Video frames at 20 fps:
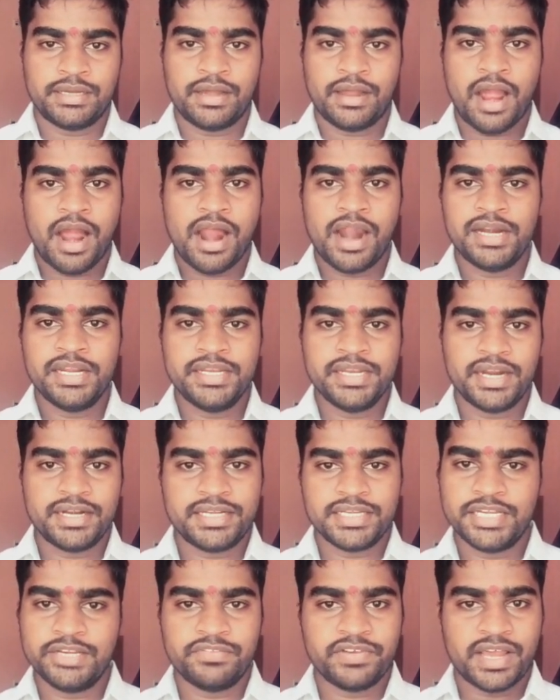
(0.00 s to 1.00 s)
ஆளி
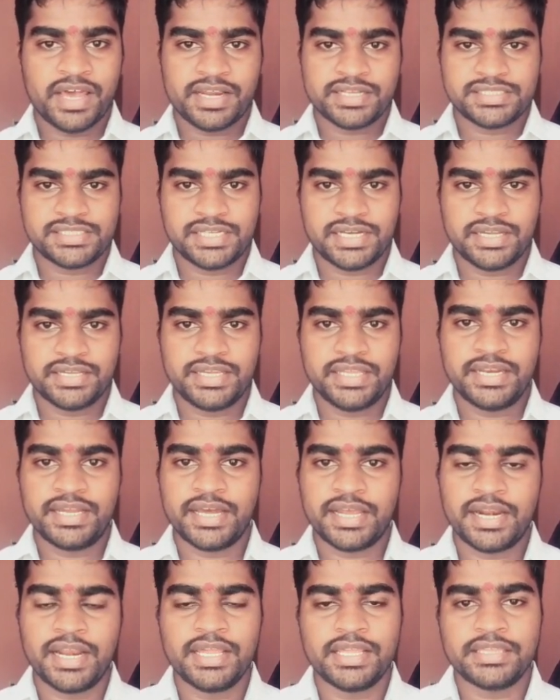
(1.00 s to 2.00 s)
நாட்டுக்கு இவர்
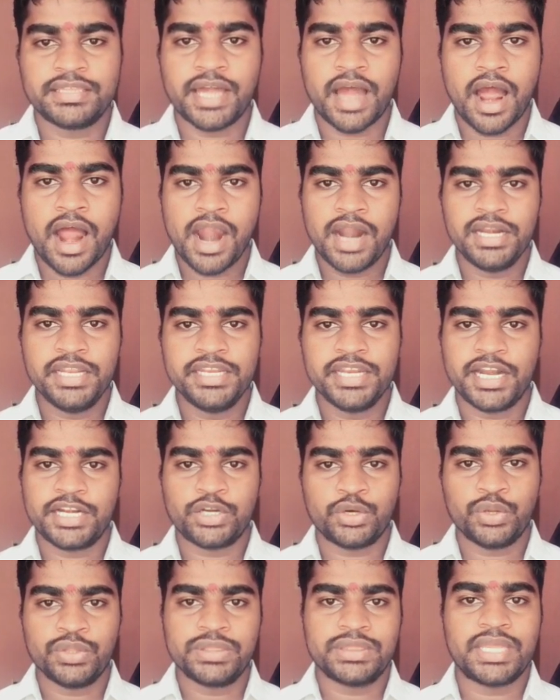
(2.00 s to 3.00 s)
அரசராக்கியிருக்காருல அந்த ஆளி
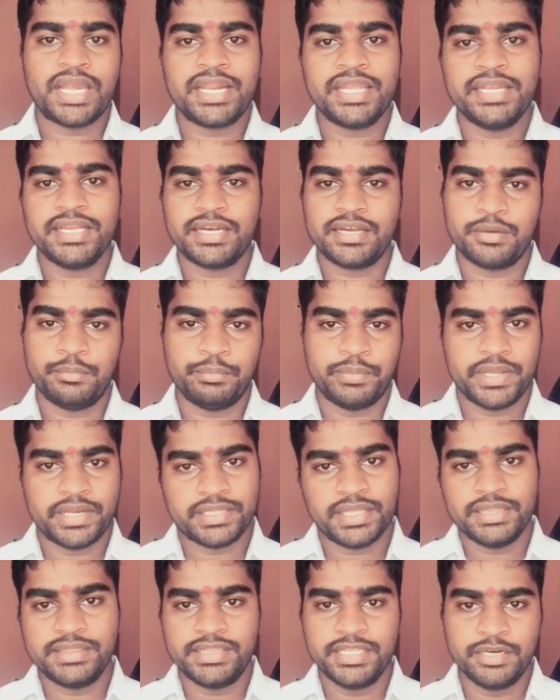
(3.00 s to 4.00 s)
நாட்டோட தலைநகரம் பேர்
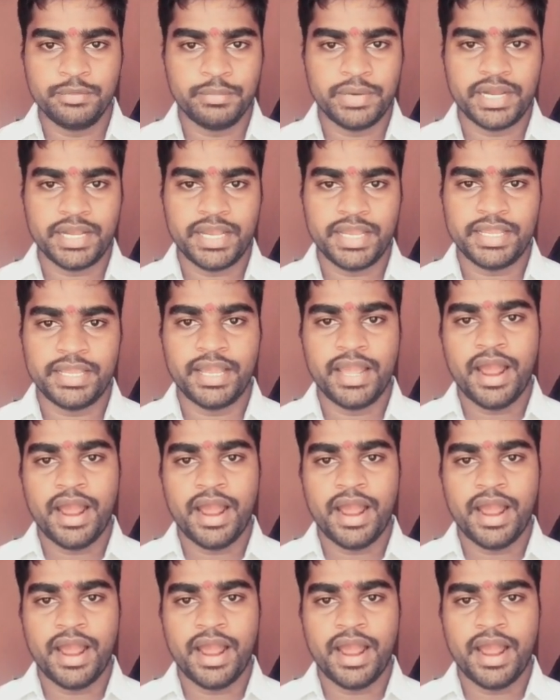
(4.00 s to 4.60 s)
தான் திருமங்கை